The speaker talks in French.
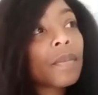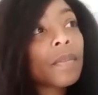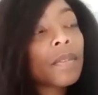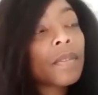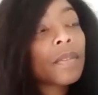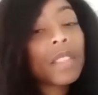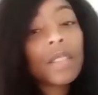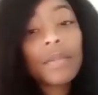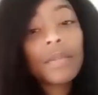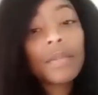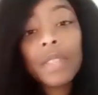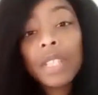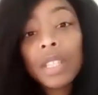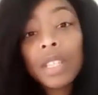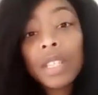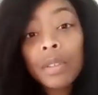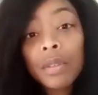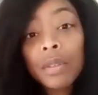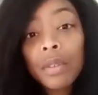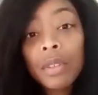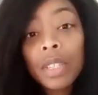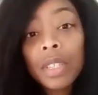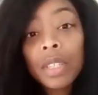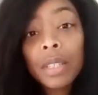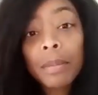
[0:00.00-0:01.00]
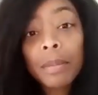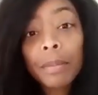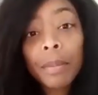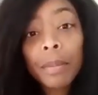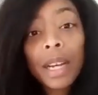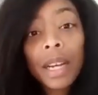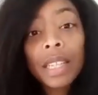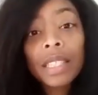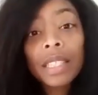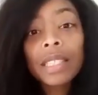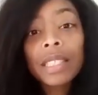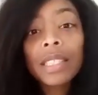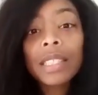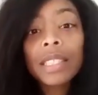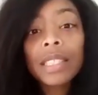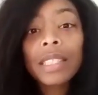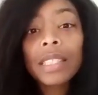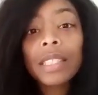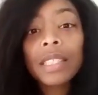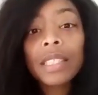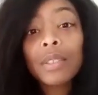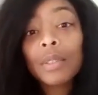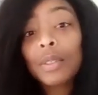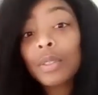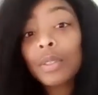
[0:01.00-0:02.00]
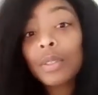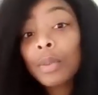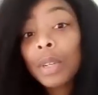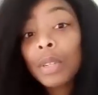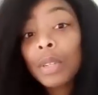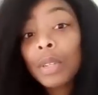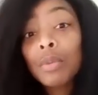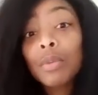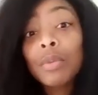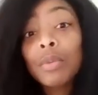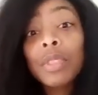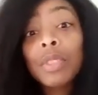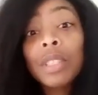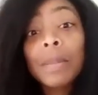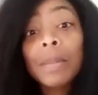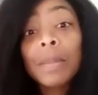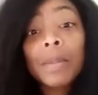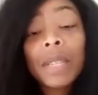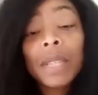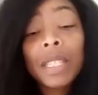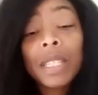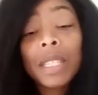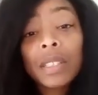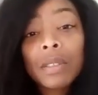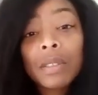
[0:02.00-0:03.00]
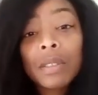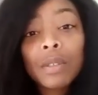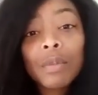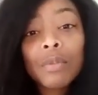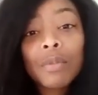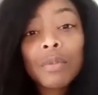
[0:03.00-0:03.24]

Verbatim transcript: des vidéos qui passent. Je reçois du coup des personnes sur